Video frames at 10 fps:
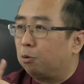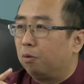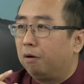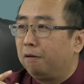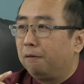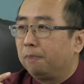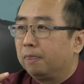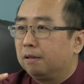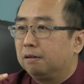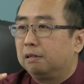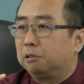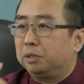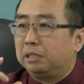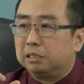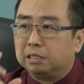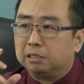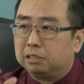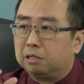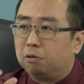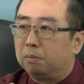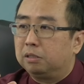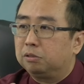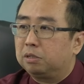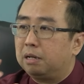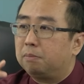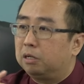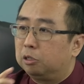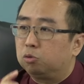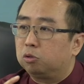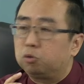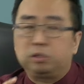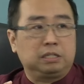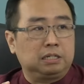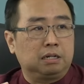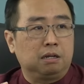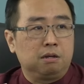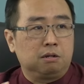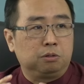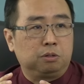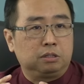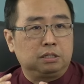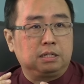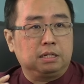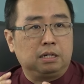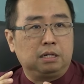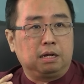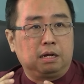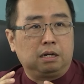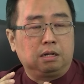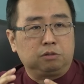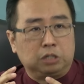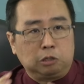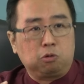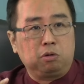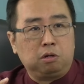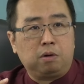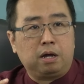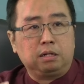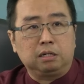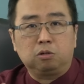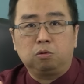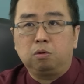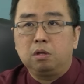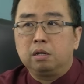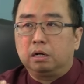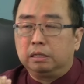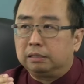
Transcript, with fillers: 果，啊，所以这个这个我们就跟他们合作做这个，如果这个呃成功的话，能够很